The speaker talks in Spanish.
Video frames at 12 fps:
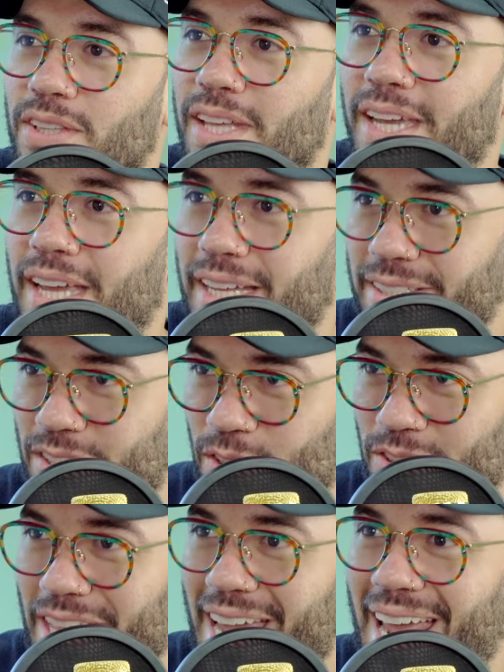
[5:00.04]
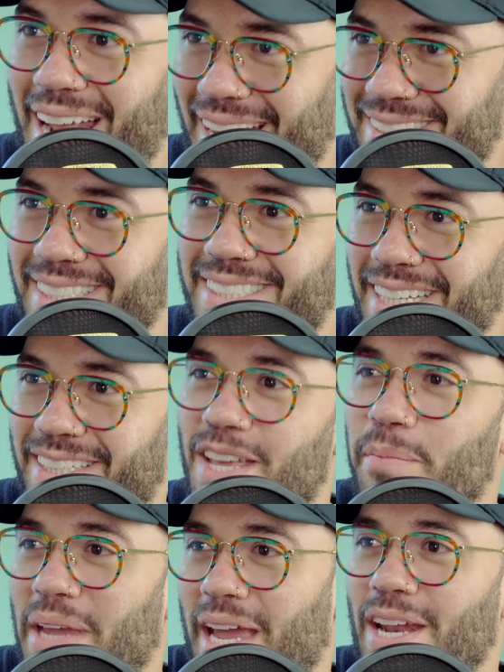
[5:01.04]
de que yo te creé ese chiste de
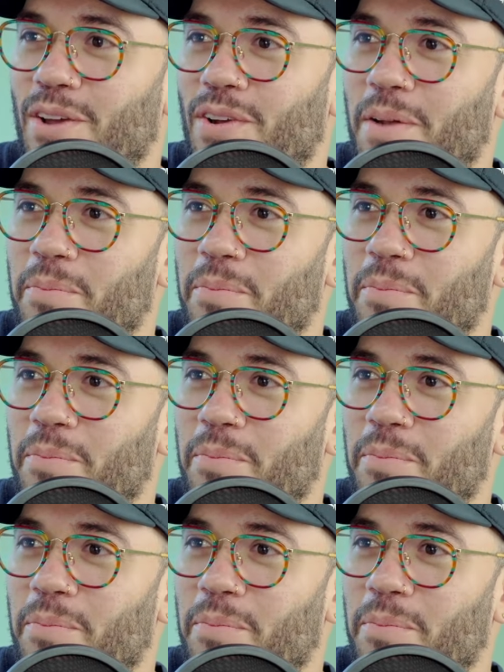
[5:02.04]
mecánico en el